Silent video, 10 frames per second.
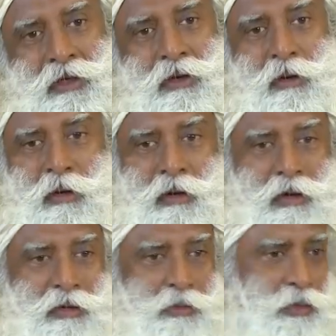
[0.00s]
O puedes
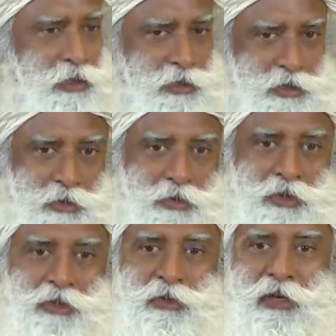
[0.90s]
usarlo en tu
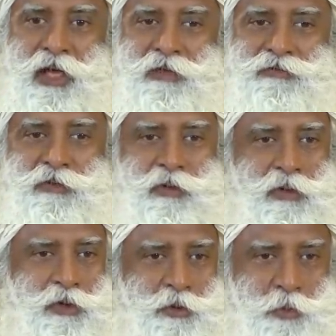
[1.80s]
vida. Eres un
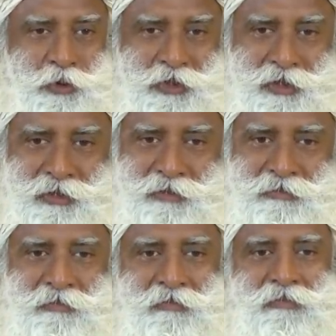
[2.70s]
emprendedor.
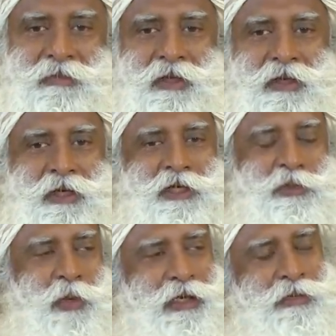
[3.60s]
Es
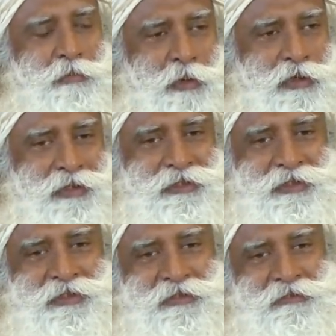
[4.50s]
muy importante que,
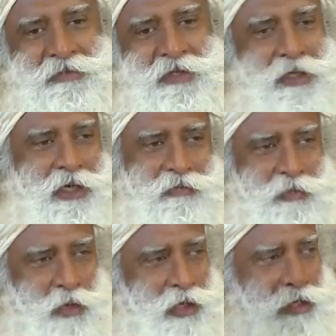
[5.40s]
si
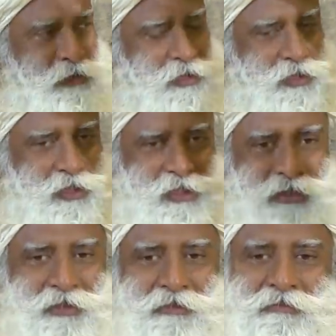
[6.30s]
caminas por la
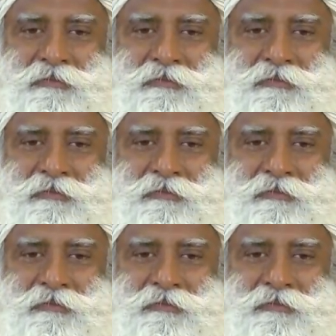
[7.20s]
calle,